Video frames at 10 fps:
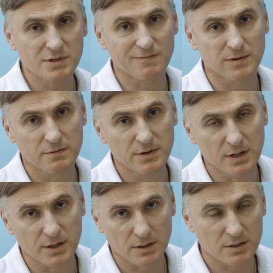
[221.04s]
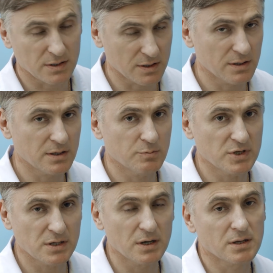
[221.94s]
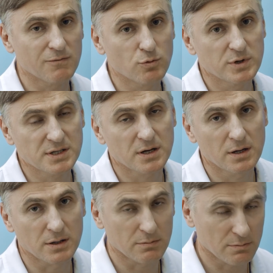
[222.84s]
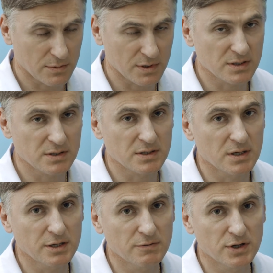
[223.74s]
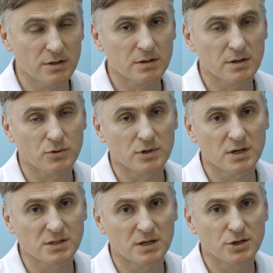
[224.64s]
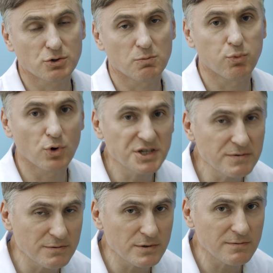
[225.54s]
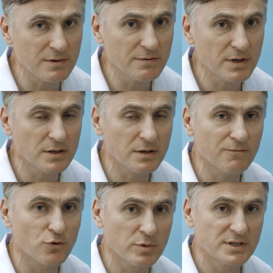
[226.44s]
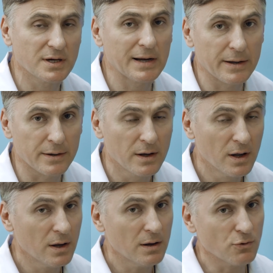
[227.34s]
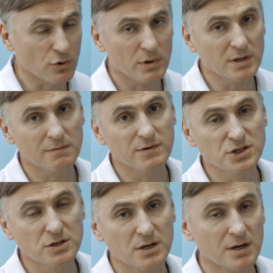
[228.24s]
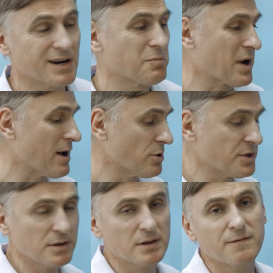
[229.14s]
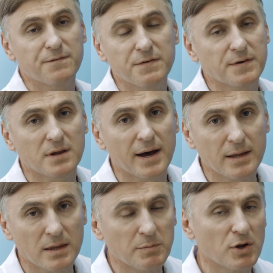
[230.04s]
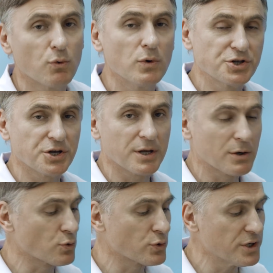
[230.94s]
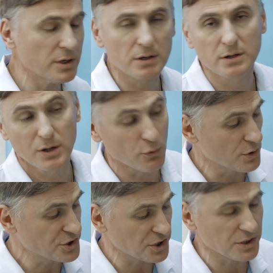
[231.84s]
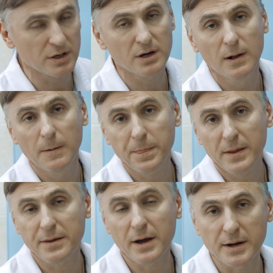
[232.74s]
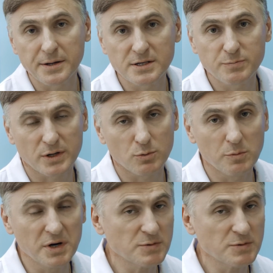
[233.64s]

стволовых клеток. Кстати, эти места это в область колен. Есть исследования, которые доказали, что больше всего стволовых клеток в области колен. Но этого жира, как правило, не, не хватает нам для увеличения груди или для увеличения ягодиц. Поэтому мы